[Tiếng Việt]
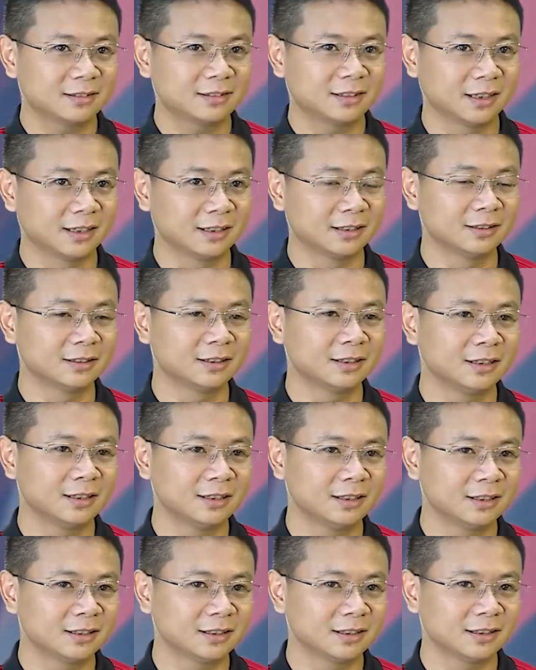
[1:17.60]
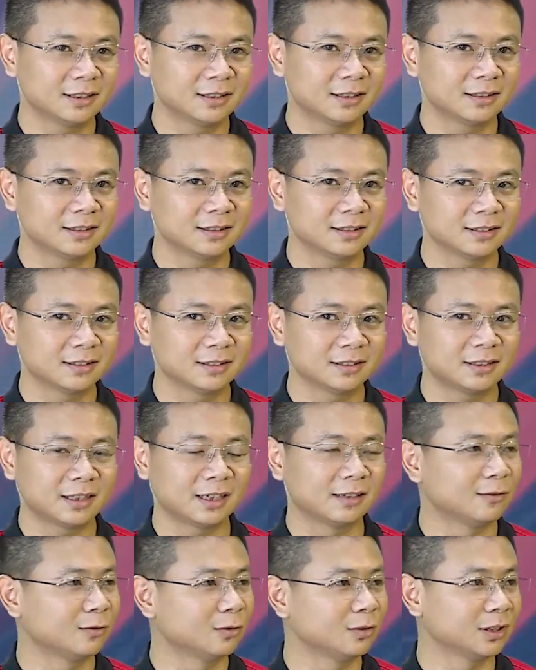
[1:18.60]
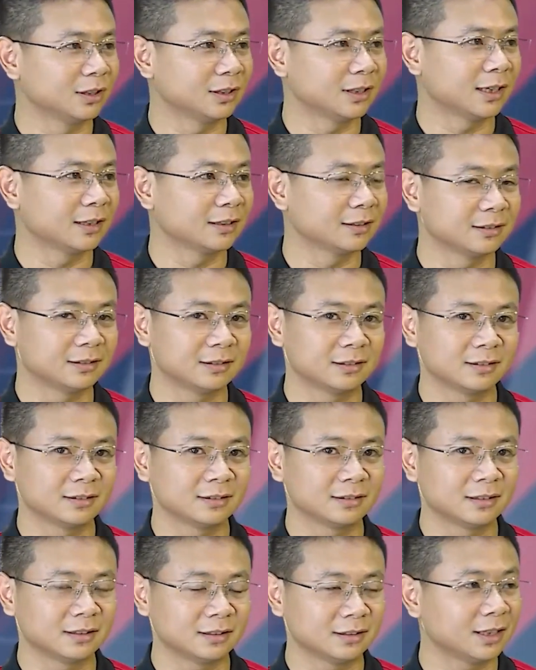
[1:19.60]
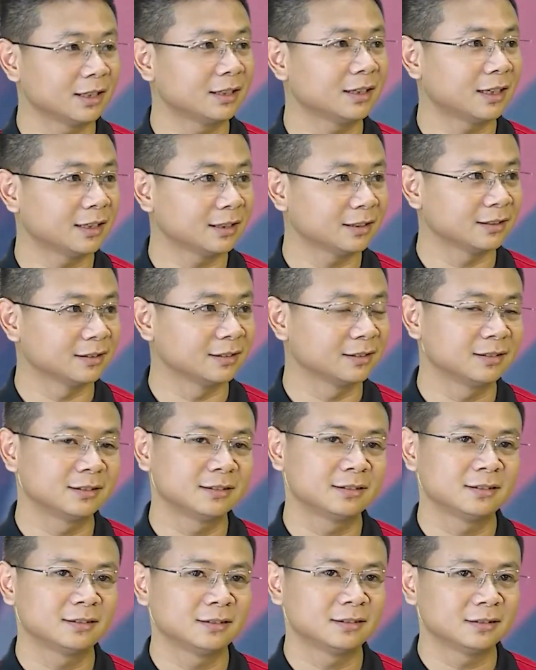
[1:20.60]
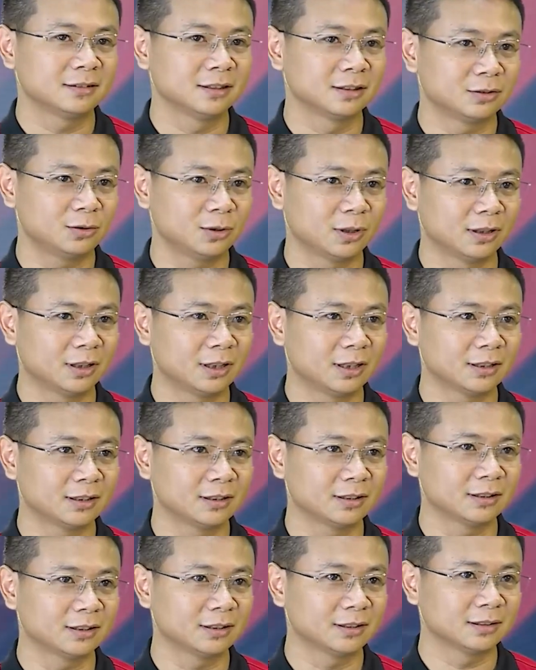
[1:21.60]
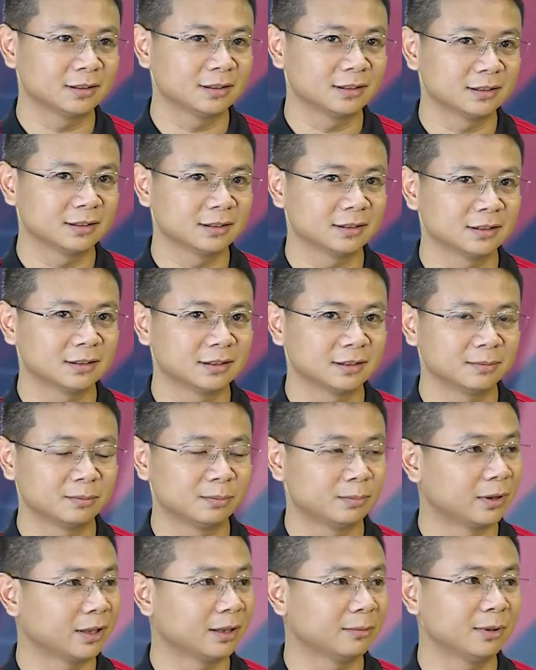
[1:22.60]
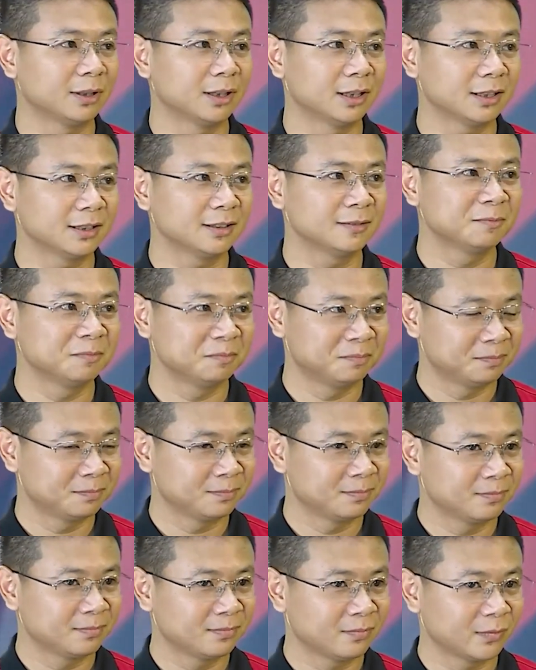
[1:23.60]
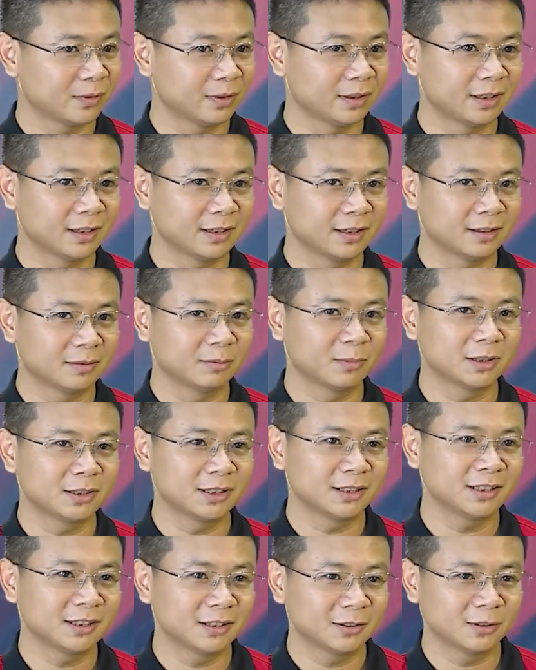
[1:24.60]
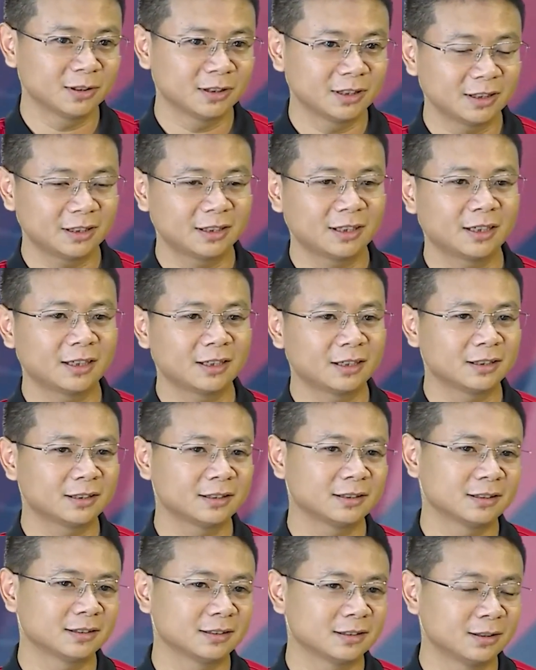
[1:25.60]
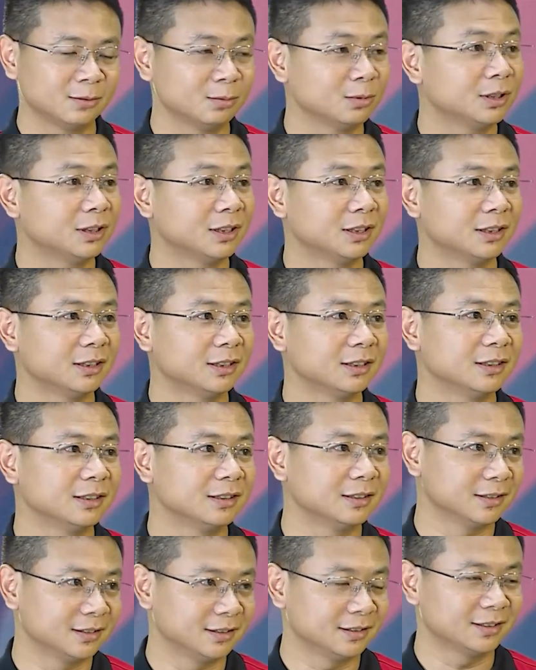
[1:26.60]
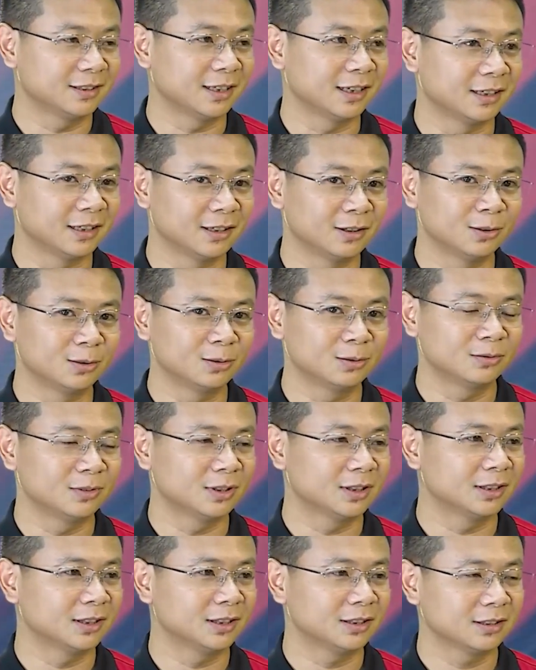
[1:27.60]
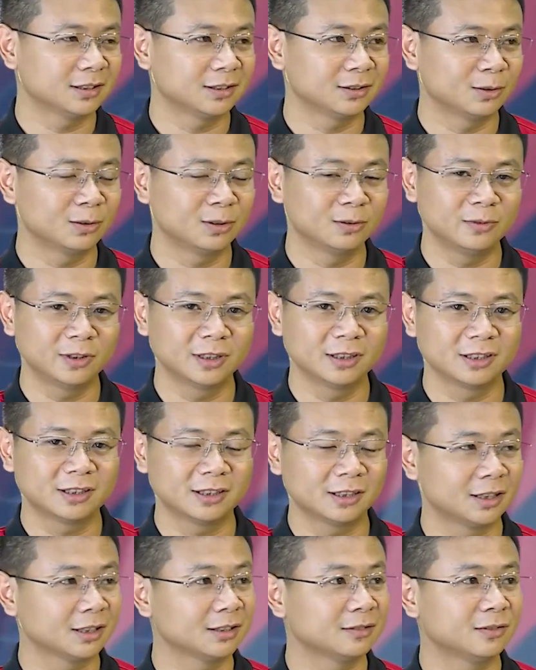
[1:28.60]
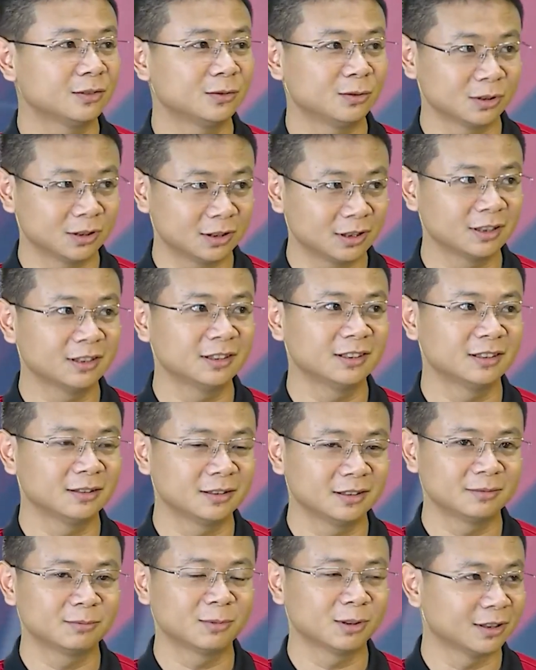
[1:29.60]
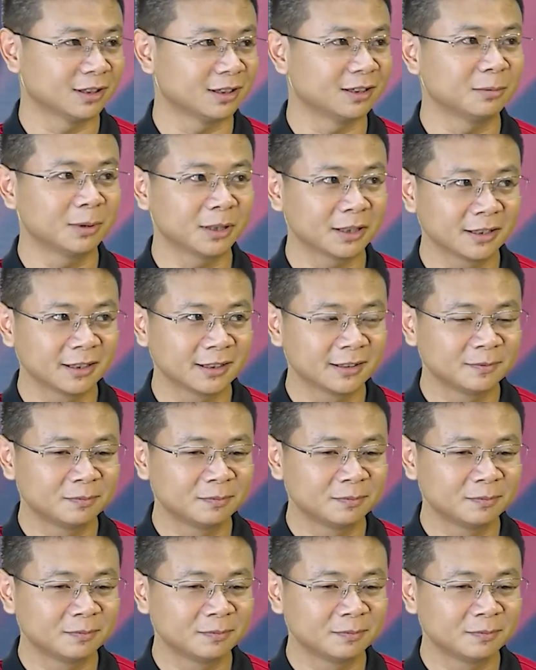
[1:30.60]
kể từ khi ờ, giải vô địch hạng nhất Anh được chuyển thành Premier League thì Manchester United đã thống trị giải đấu với huấn luyện viên Sir Alex Ferguson như mọi người đã biết.